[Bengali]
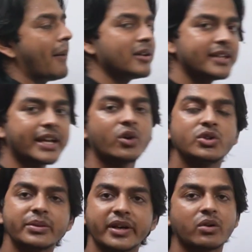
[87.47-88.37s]
আমাদেরকে
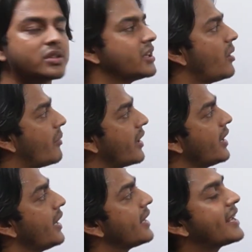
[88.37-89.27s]
খুঁজে বের করতে হবে
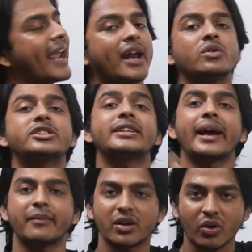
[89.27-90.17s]
কেন সে
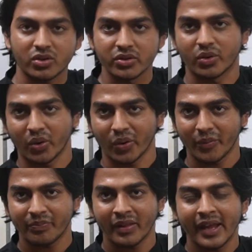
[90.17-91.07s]
ডায়মার গঠন করলো
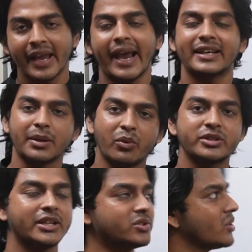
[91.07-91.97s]
এটা
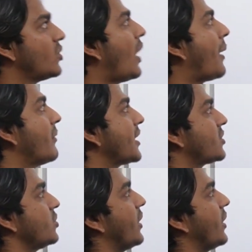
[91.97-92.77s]
বোঝার জন্য আমরা একটু